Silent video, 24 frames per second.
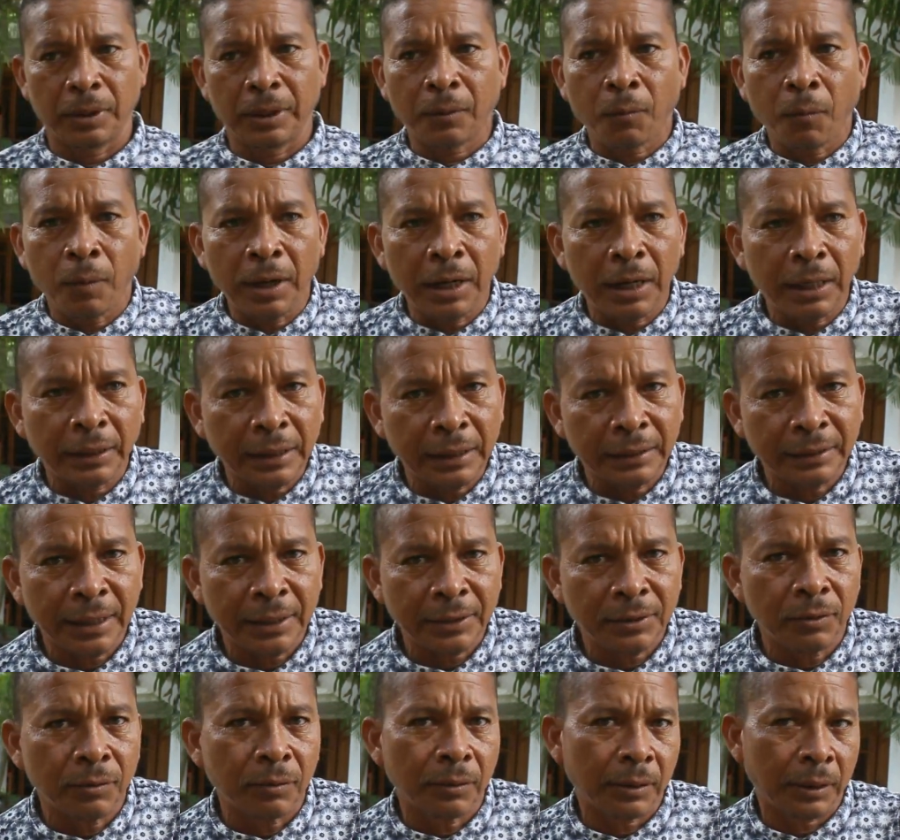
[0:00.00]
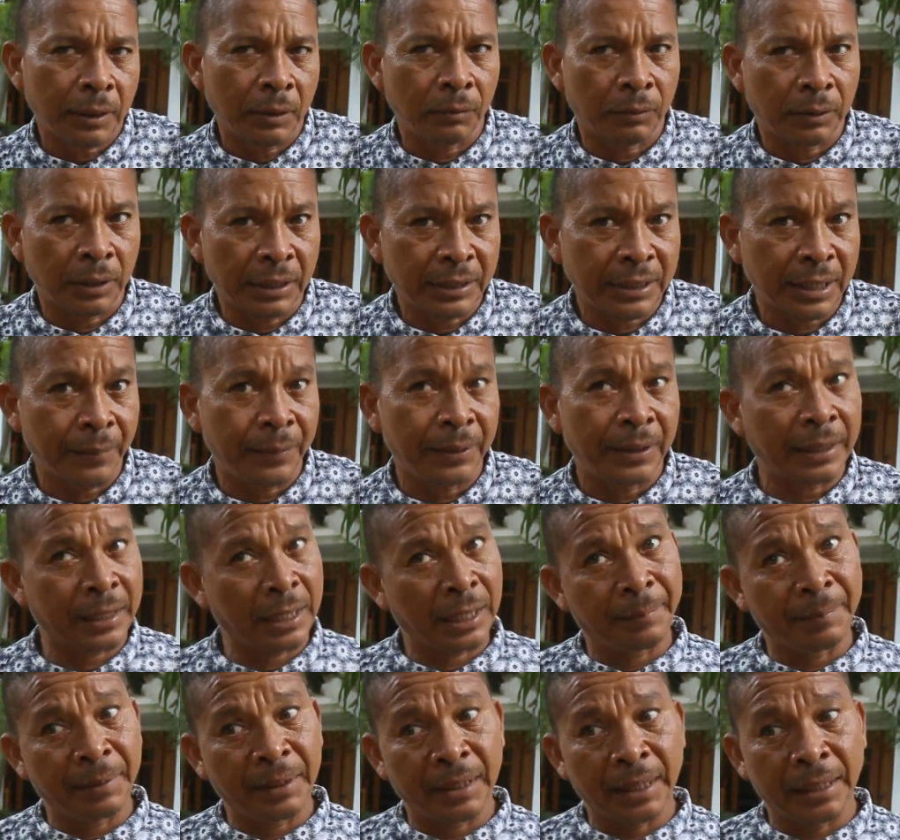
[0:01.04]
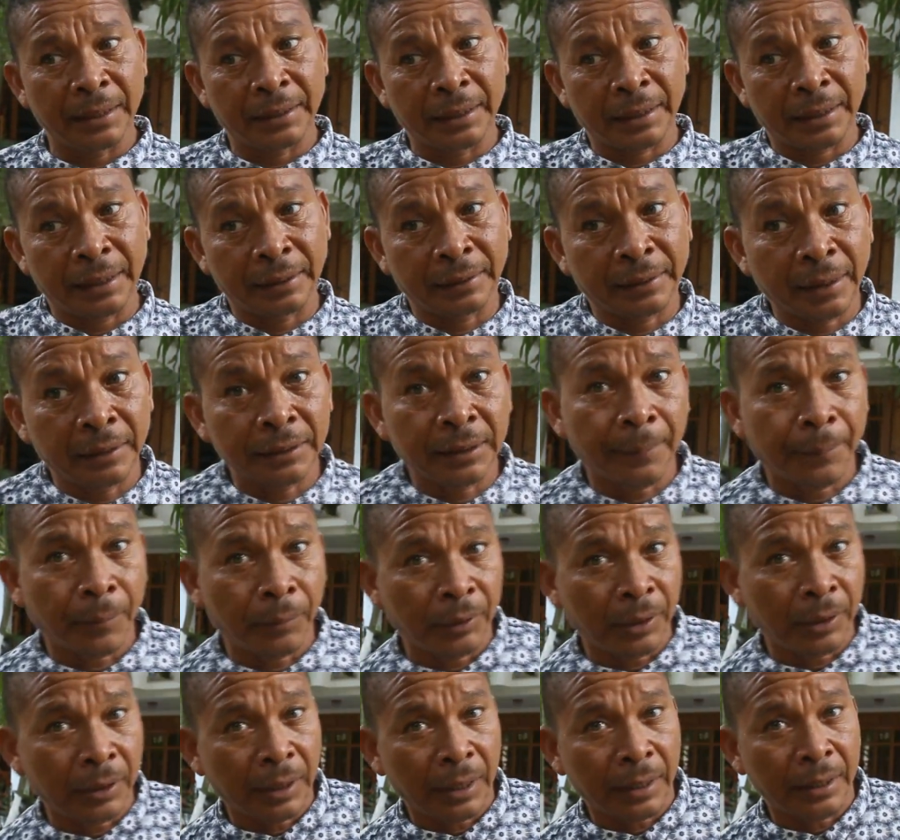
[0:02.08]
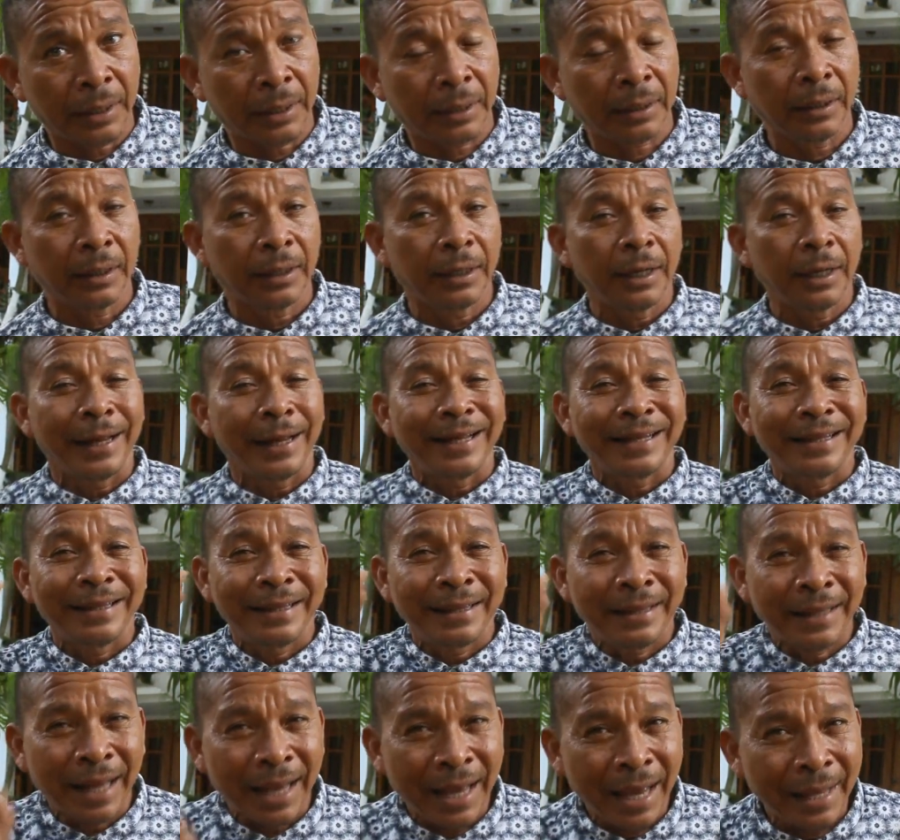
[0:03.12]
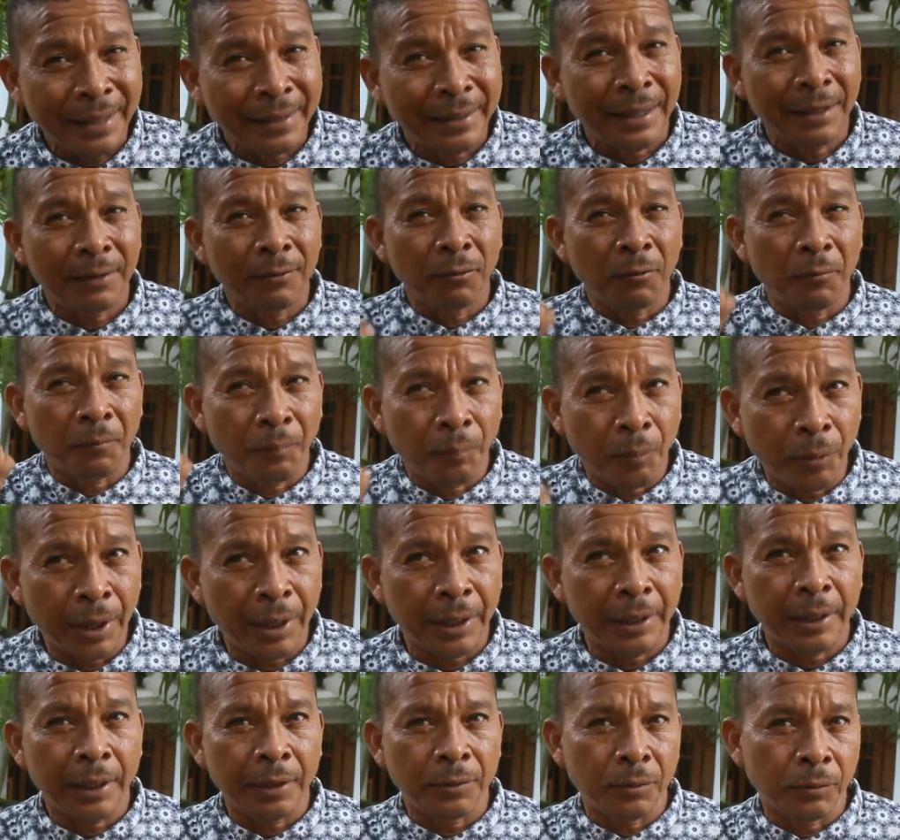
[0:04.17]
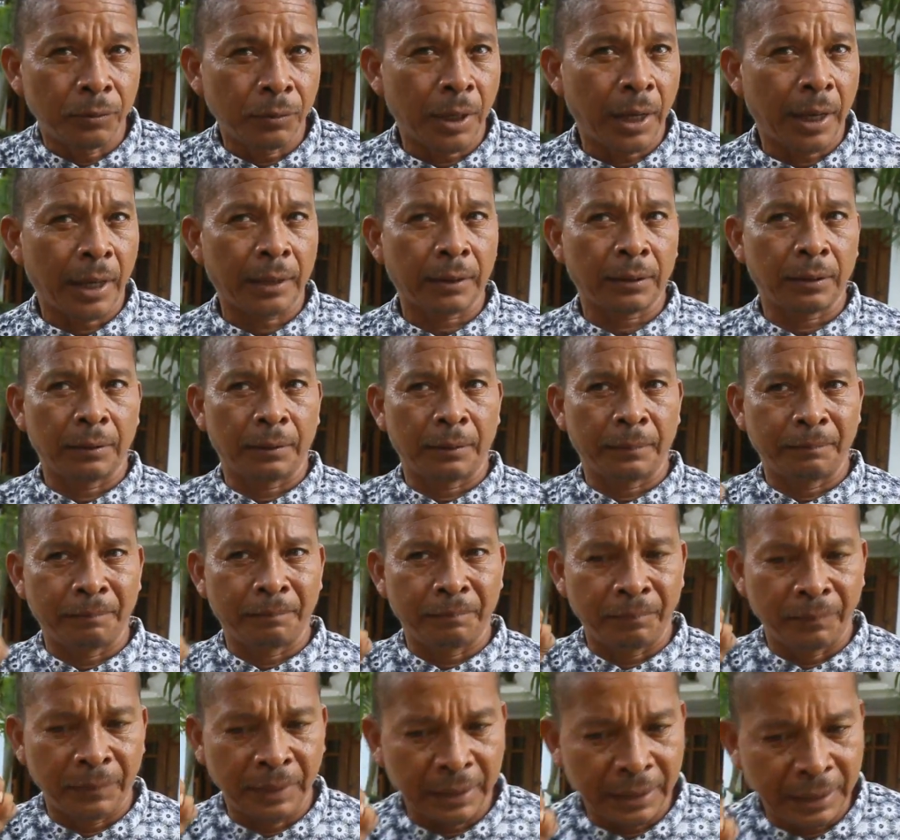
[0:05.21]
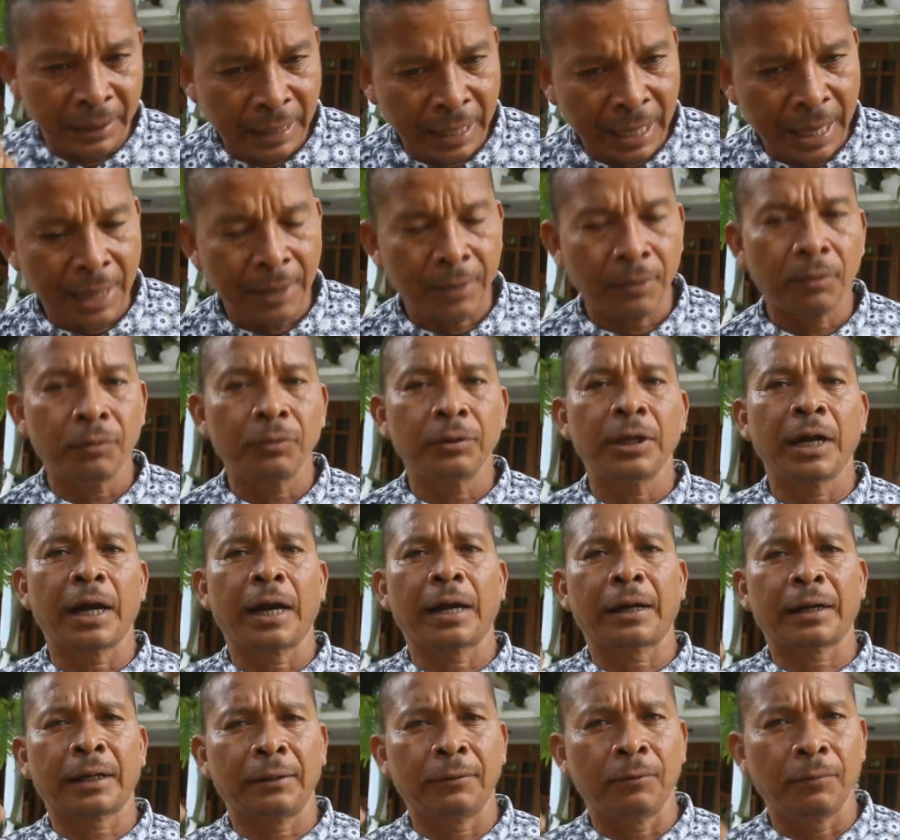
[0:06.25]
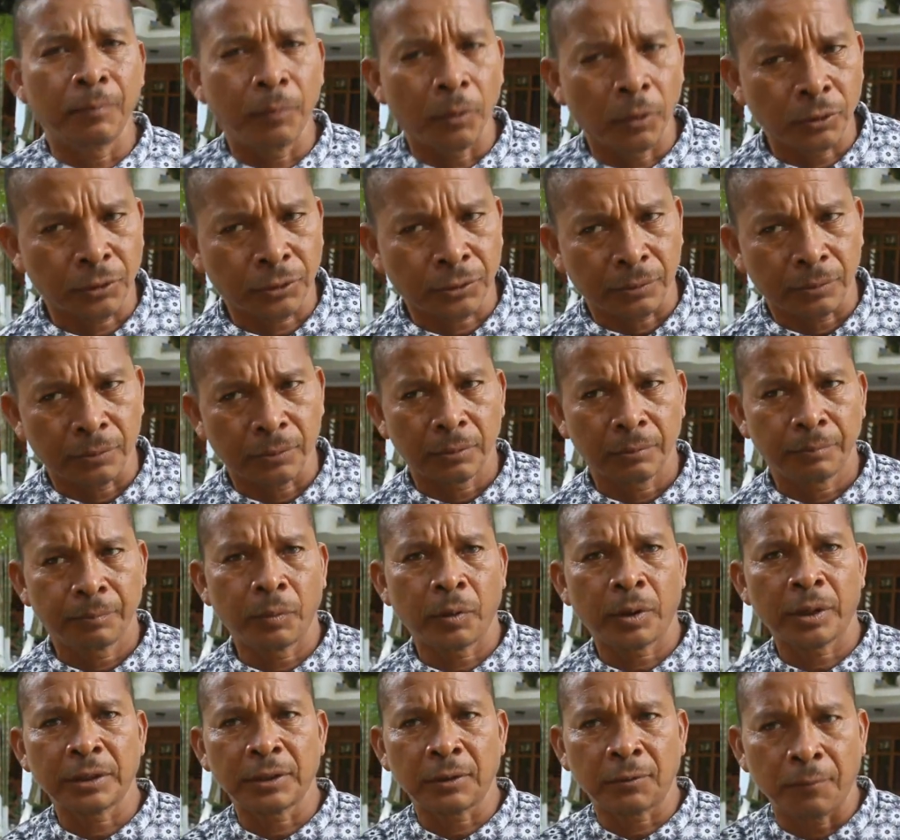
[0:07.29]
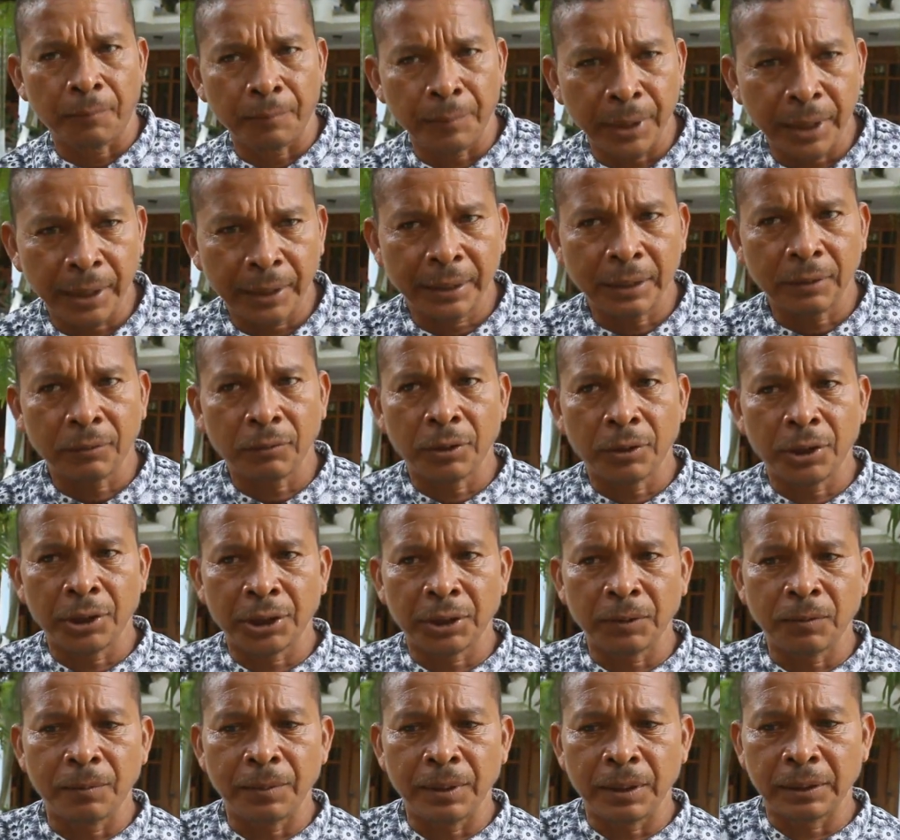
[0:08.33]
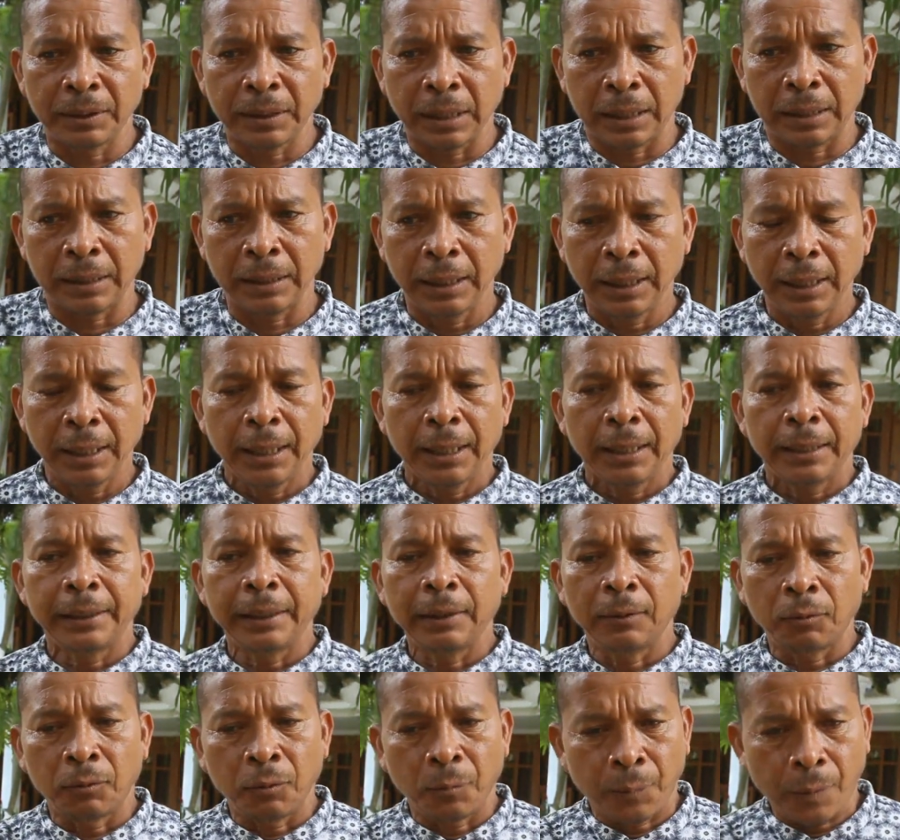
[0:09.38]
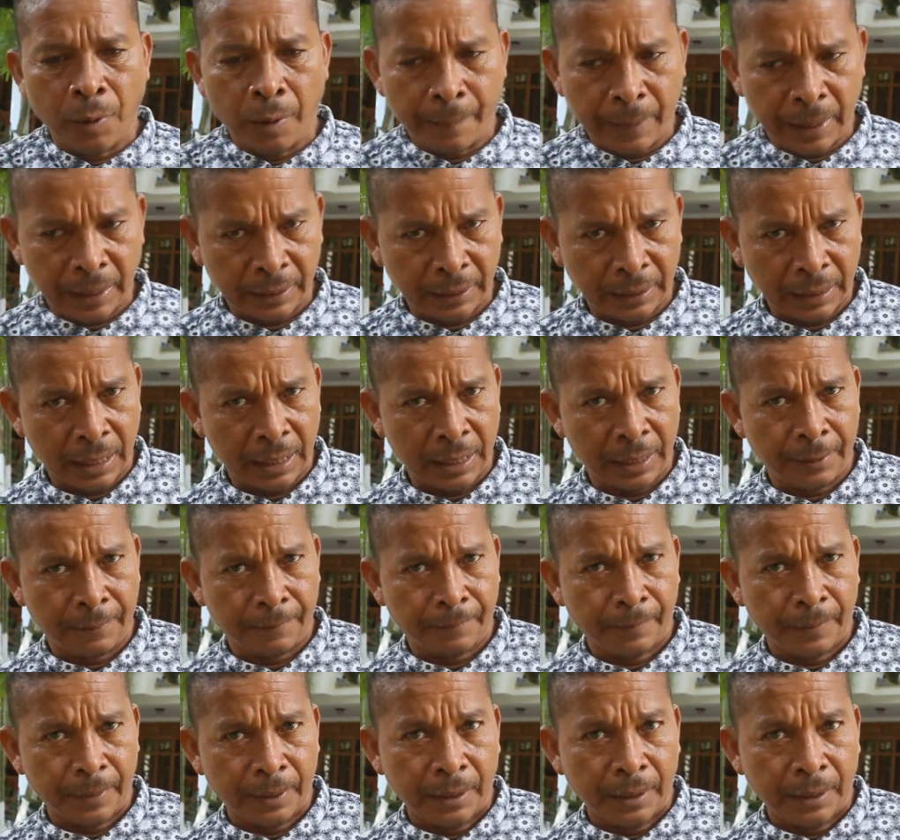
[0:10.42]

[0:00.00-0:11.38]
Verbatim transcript: ¿Cuál es la tentación? Que ustedes saben de que el emigrante que entra al tapón del Darién, nadie lo puede ayudar, ni guiarlo, ni agarrarle un bolso, porque se convierte en objetivo militar de los grupos al margen de la ley.